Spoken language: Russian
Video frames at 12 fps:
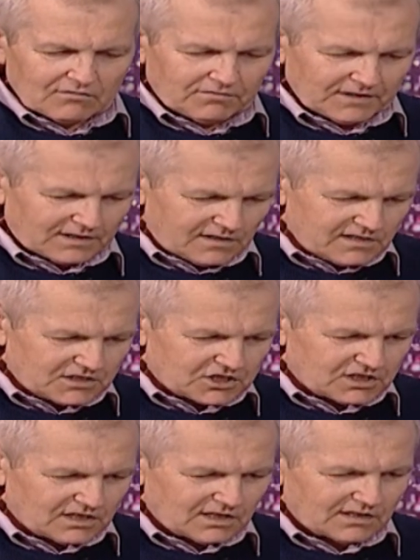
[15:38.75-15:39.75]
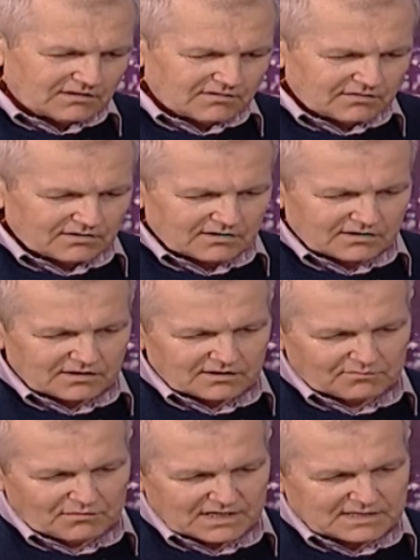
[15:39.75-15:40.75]
в отличие от
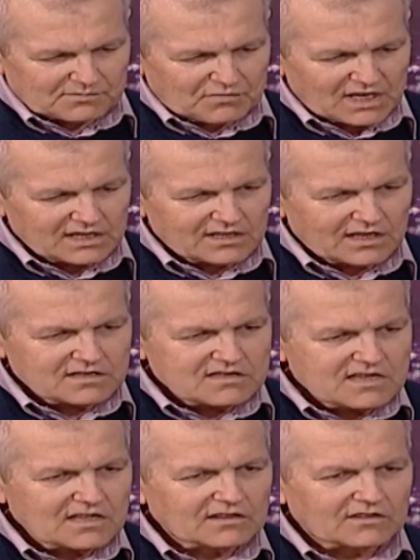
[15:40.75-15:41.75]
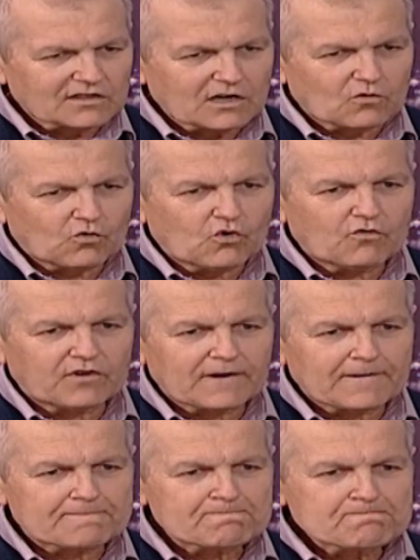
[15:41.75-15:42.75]
э, масс-медиа, нет
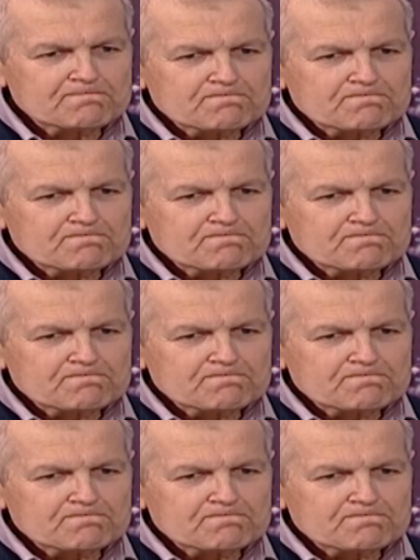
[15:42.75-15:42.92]
такого